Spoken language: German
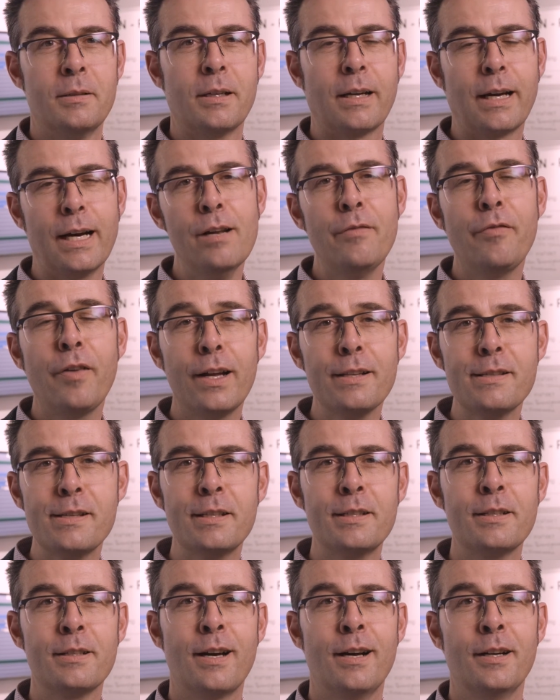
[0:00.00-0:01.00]
Ralf,
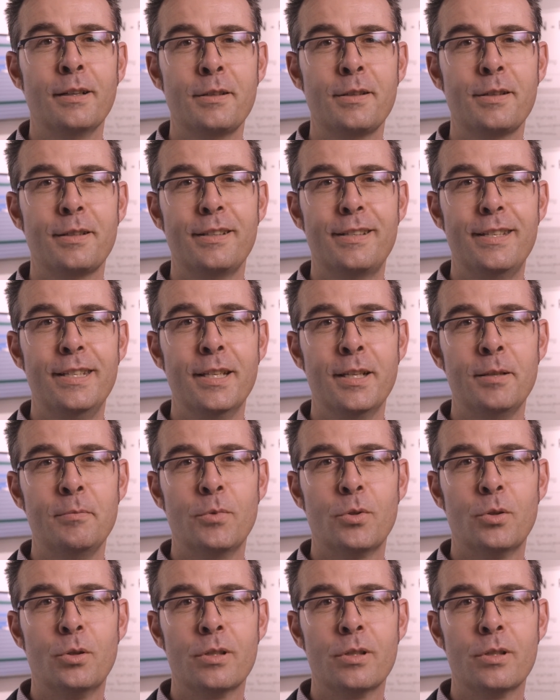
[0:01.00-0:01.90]
herzlichen Dank dir